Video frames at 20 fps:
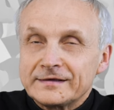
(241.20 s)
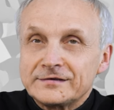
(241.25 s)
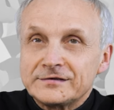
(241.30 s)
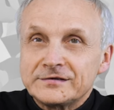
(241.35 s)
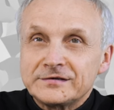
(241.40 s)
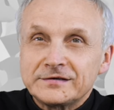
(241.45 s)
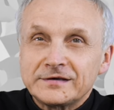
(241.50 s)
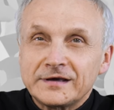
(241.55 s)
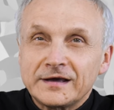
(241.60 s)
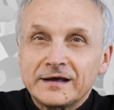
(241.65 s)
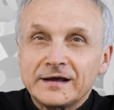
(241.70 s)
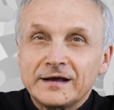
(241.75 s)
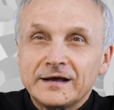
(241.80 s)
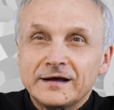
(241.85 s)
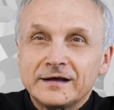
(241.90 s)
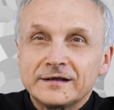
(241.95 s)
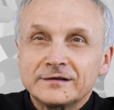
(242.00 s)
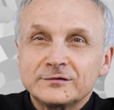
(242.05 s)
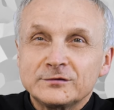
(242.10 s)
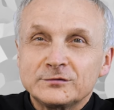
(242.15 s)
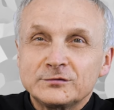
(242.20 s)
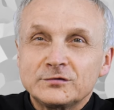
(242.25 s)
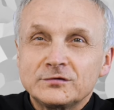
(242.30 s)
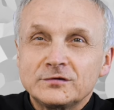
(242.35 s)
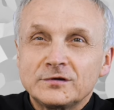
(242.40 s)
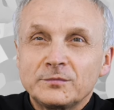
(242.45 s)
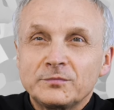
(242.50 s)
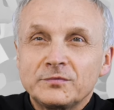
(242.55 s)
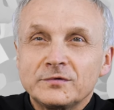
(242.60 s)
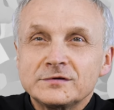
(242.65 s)
Księga, no
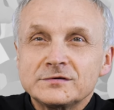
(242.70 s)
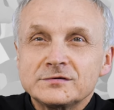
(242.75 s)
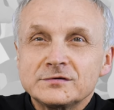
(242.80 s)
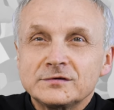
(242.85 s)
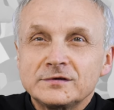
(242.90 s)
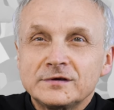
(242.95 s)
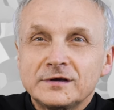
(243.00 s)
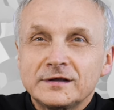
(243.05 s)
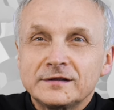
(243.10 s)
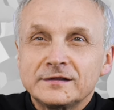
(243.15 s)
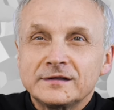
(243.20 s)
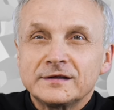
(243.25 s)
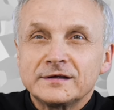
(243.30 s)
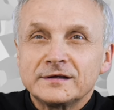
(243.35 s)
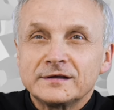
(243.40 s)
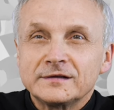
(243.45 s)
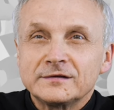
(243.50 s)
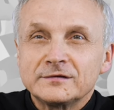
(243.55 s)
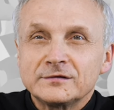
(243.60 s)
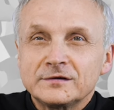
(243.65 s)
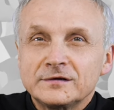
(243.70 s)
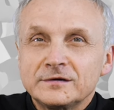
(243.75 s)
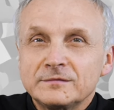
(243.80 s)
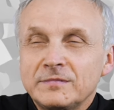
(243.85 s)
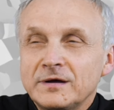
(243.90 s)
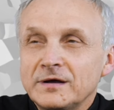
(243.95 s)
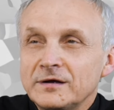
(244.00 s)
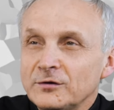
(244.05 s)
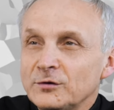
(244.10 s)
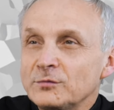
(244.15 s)
trudno powiedzieć o jednej, no,
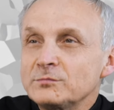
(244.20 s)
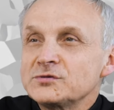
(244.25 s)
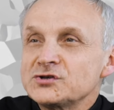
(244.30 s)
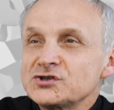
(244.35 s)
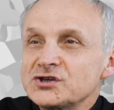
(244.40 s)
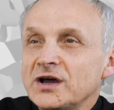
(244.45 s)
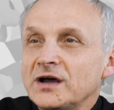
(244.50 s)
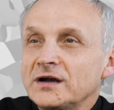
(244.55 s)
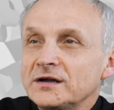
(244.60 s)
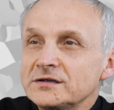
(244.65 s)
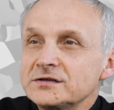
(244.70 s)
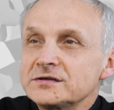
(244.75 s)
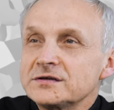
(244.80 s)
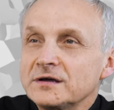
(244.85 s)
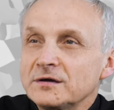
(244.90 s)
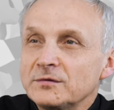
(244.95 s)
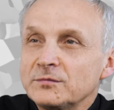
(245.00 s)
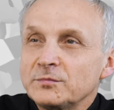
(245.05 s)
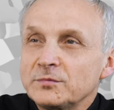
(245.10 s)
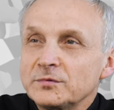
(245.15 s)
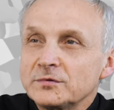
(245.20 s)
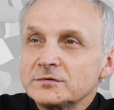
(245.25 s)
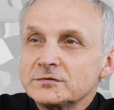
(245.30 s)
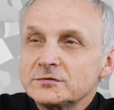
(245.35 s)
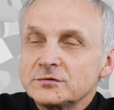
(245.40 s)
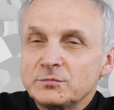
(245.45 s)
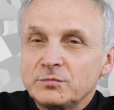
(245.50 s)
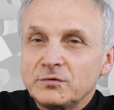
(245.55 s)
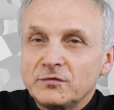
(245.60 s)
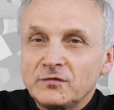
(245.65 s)
chyba o mszale trzeba po
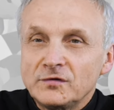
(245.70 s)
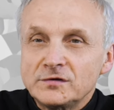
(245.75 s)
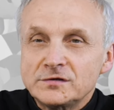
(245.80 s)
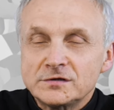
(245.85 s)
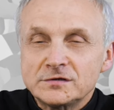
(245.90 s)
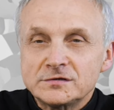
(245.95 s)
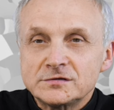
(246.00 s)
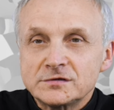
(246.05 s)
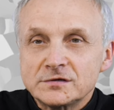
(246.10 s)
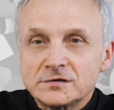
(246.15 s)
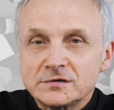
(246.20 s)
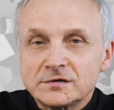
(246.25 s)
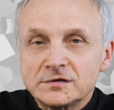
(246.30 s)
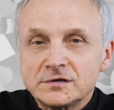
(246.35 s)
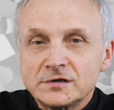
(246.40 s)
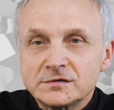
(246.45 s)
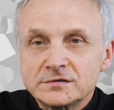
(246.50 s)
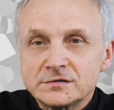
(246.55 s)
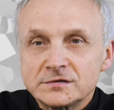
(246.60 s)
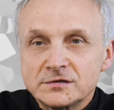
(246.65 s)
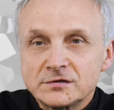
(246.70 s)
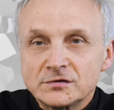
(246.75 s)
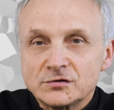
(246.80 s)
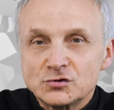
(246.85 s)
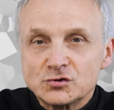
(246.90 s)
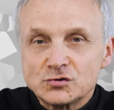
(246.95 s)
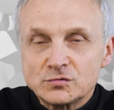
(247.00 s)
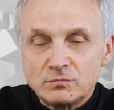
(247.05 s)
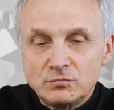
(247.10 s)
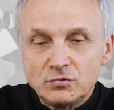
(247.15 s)
prostu powiedzieć, gdzie jest
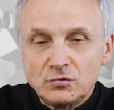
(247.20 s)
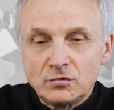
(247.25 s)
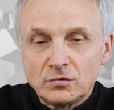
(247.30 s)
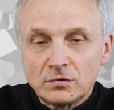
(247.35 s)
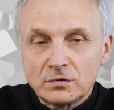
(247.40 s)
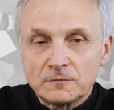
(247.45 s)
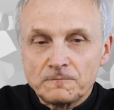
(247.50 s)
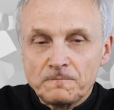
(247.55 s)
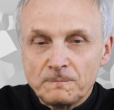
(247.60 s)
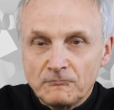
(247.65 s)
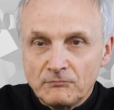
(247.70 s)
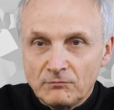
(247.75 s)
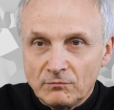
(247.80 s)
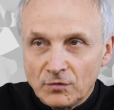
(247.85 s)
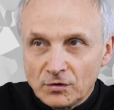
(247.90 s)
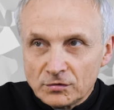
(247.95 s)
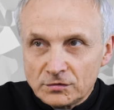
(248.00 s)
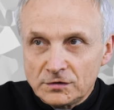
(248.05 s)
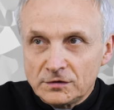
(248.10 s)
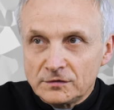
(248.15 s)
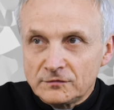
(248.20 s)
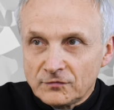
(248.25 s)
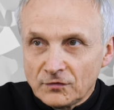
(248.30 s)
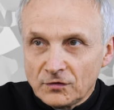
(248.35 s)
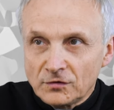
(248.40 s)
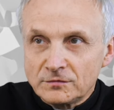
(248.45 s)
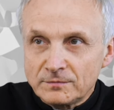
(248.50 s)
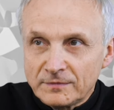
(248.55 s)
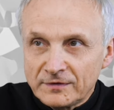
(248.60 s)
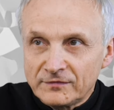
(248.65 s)
zbiór modlitw
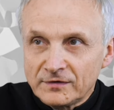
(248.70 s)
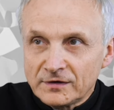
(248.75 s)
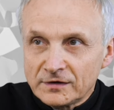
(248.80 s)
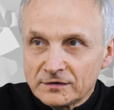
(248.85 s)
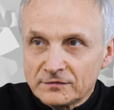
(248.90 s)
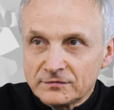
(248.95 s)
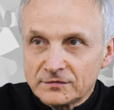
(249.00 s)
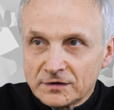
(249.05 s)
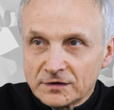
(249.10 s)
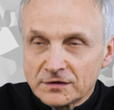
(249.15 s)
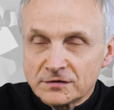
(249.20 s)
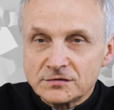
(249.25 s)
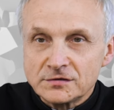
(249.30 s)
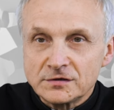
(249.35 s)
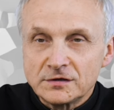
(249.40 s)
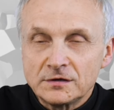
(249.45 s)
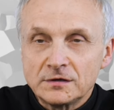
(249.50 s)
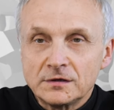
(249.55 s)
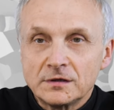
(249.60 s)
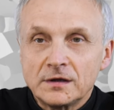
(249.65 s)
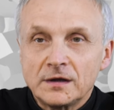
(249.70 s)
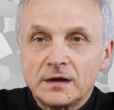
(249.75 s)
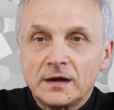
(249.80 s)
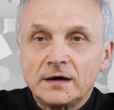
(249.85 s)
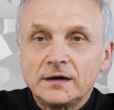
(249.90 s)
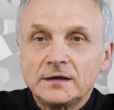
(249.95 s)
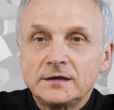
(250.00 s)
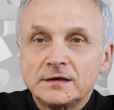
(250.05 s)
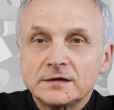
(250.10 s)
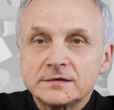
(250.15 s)
odmawianych w trakcie,
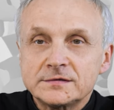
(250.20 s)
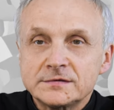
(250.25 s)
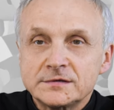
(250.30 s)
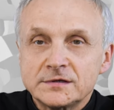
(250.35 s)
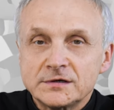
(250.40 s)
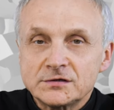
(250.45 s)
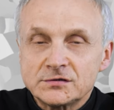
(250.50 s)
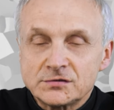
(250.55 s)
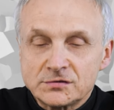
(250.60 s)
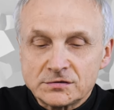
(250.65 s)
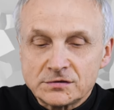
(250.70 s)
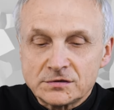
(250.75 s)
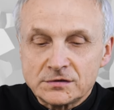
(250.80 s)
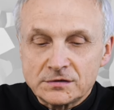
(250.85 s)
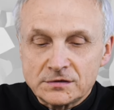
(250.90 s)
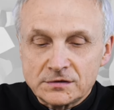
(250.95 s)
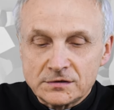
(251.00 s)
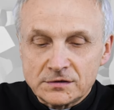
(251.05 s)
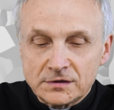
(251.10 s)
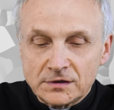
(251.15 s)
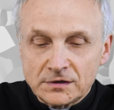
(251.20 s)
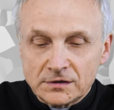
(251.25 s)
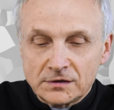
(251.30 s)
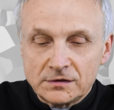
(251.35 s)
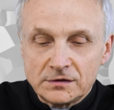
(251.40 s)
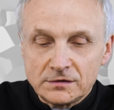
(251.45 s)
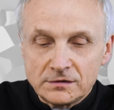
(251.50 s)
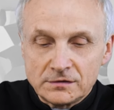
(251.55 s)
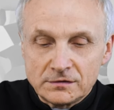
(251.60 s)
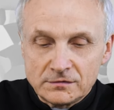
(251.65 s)
ale jest też
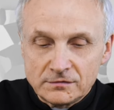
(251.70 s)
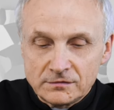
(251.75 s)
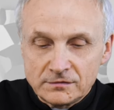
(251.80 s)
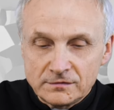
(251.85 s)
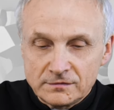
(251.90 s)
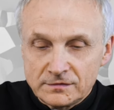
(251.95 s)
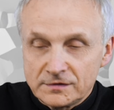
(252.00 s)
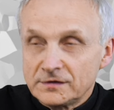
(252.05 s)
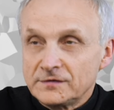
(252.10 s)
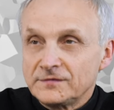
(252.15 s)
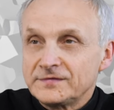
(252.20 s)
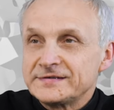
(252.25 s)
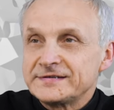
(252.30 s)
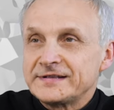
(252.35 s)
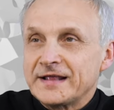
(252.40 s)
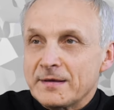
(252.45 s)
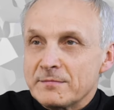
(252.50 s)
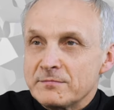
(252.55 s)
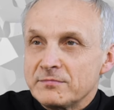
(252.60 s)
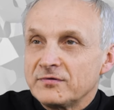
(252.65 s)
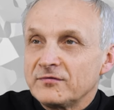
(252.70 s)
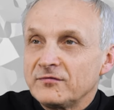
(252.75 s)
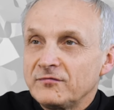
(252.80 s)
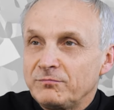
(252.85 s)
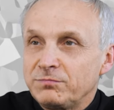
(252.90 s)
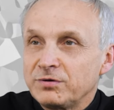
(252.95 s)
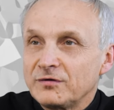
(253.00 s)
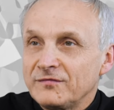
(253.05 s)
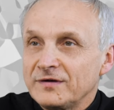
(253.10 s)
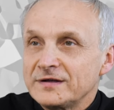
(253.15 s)
takie, taki wstęp,
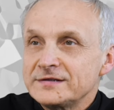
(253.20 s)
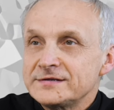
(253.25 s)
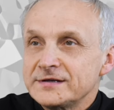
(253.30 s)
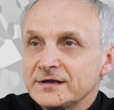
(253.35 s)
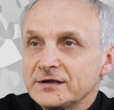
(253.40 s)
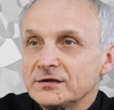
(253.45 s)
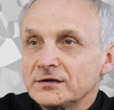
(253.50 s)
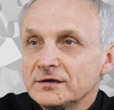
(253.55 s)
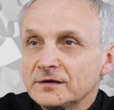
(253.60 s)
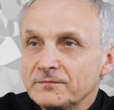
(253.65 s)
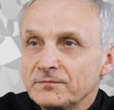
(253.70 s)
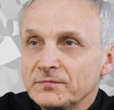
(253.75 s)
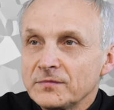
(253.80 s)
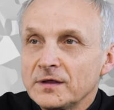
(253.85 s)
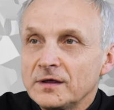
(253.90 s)
wprowadzenie.